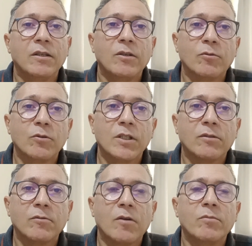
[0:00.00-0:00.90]
que hoje
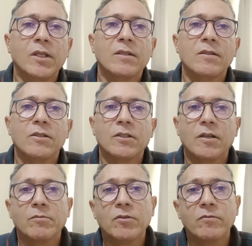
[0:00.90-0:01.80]
atualmente se
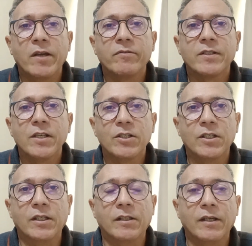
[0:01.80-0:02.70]
chama
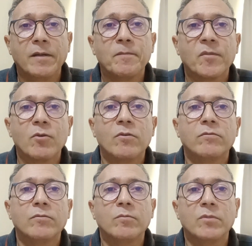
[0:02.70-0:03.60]
FCG, né?
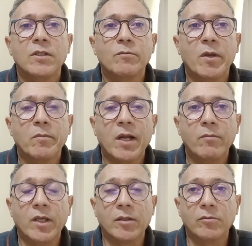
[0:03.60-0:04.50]
Ovo
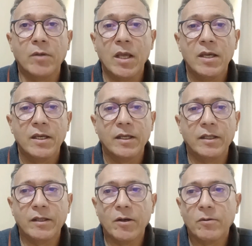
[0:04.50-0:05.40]
Desmembramento.
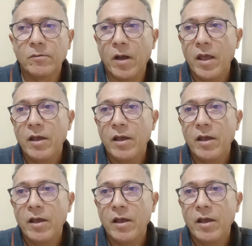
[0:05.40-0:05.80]
Então,